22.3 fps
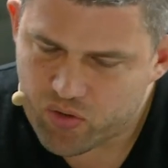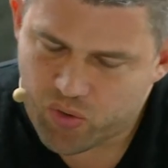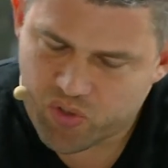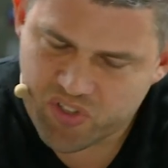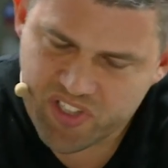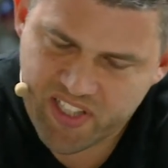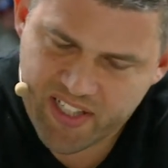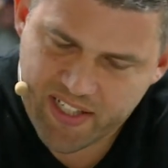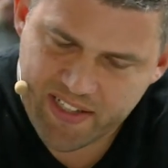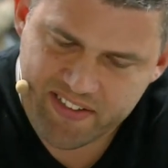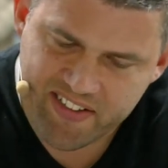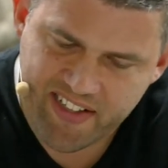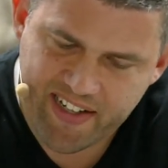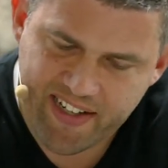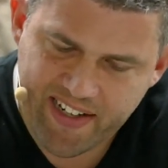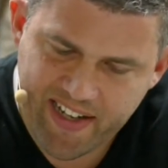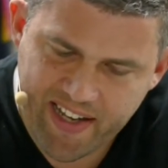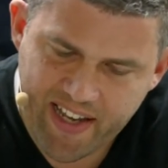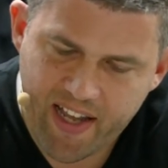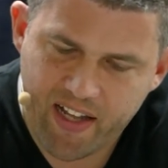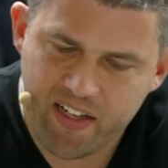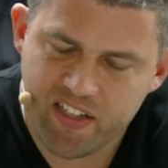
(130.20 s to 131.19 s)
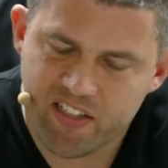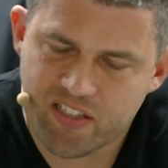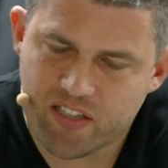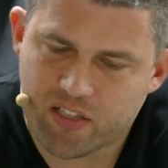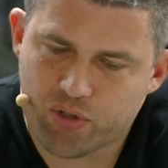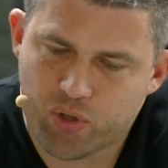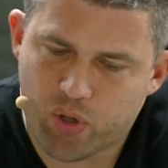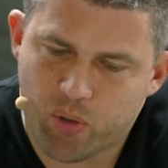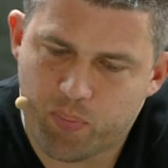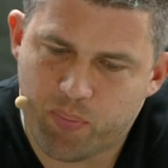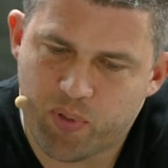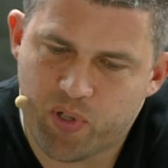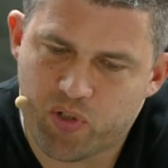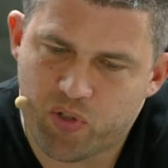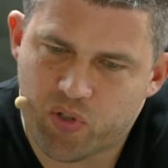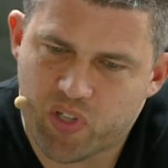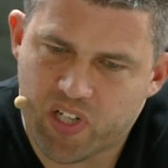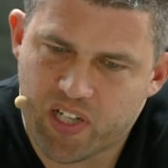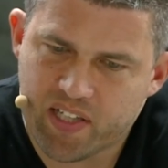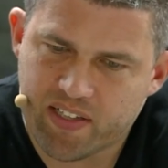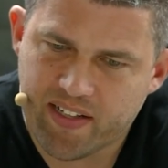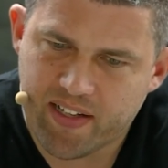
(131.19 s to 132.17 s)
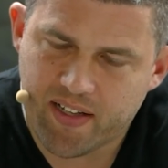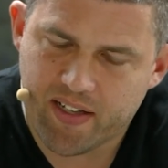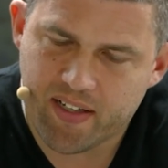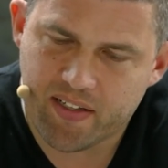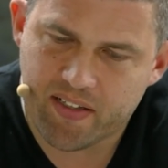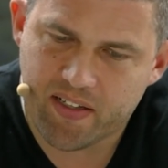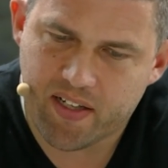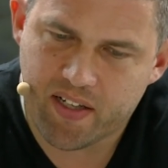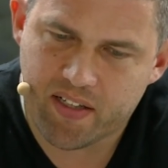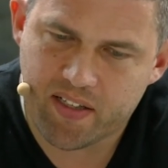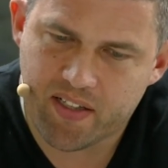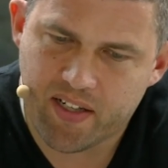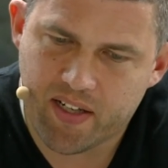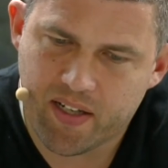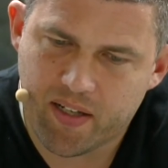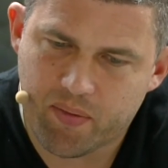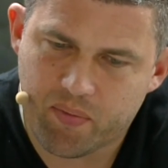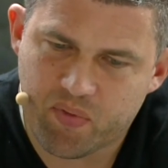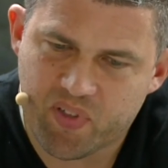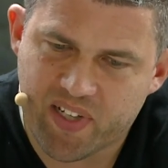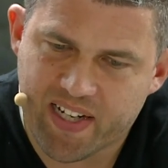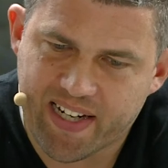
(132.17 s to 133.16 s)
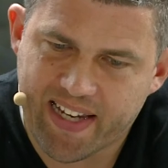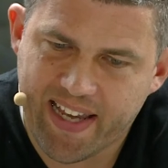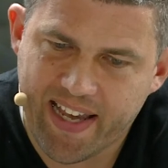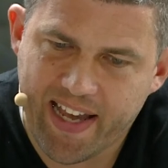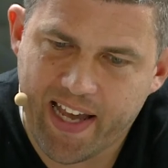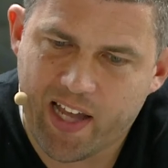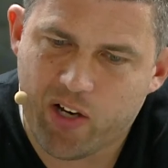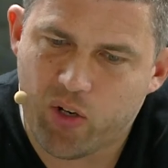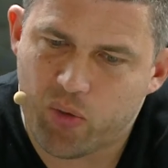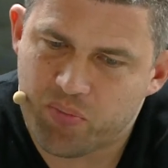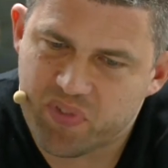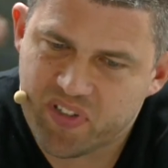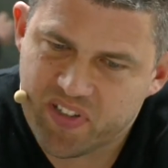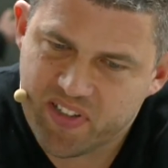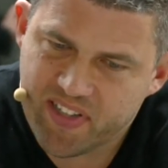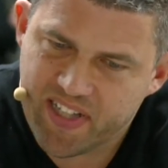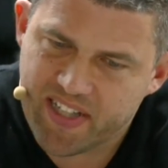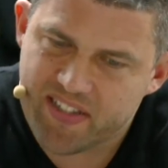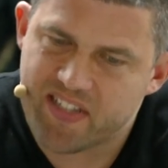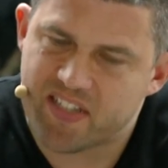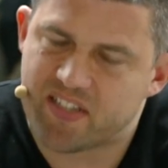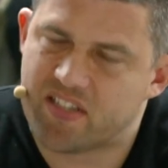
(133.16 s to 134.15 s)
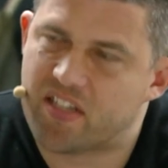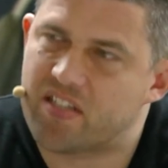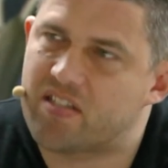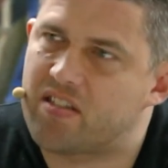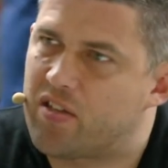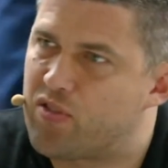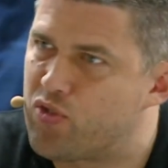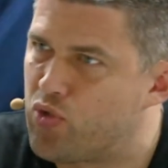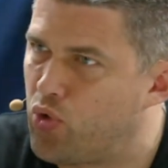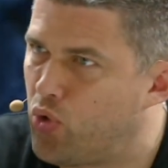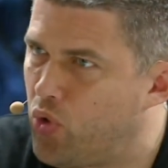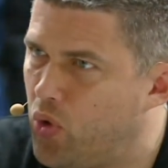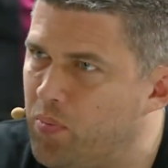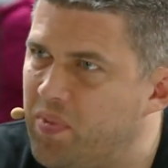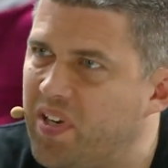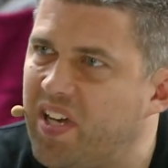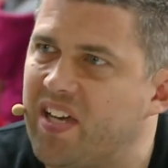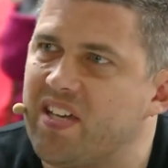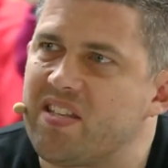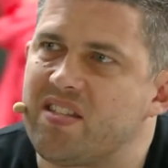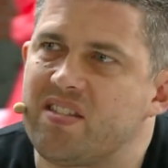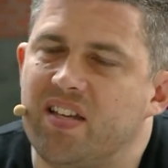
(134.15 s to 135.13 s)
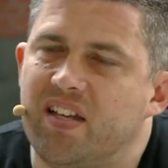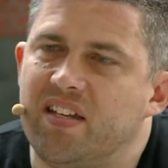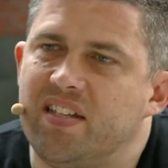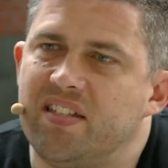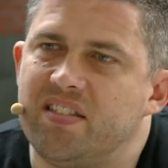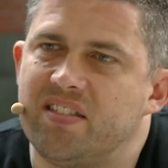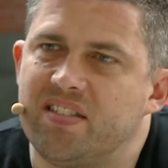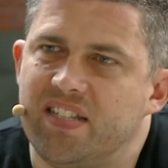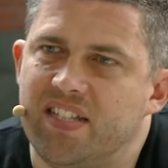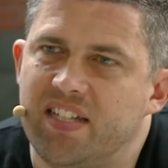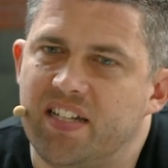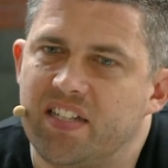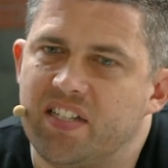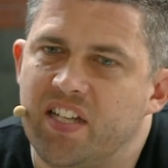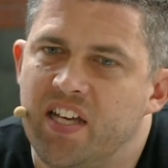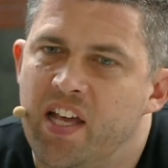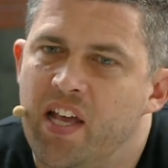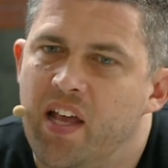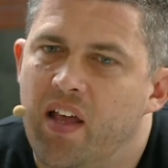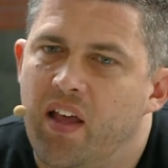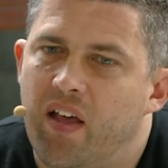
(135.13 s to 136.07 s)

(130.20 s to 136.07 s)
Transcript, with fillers: so der, der Kern dieser Truppe oder der, der, der, der Kern, um den sich das dann so mhm. rumkristallisiert.